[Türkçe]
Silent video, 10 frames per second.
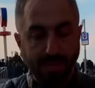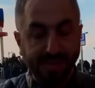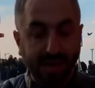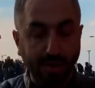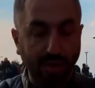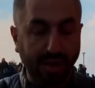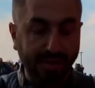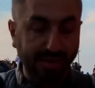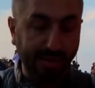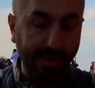bir sade olarak
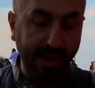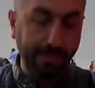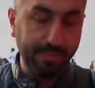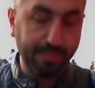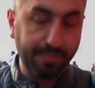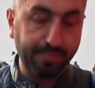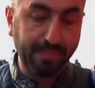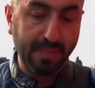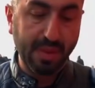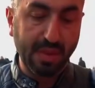tadına bakayım.
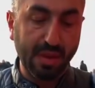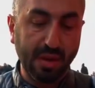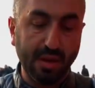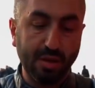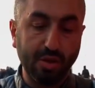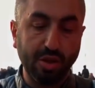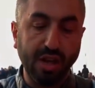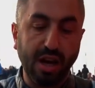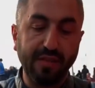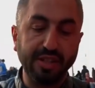
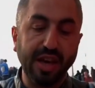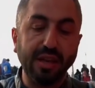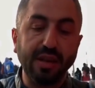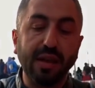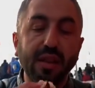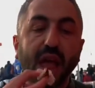Yağ ve şeyinden.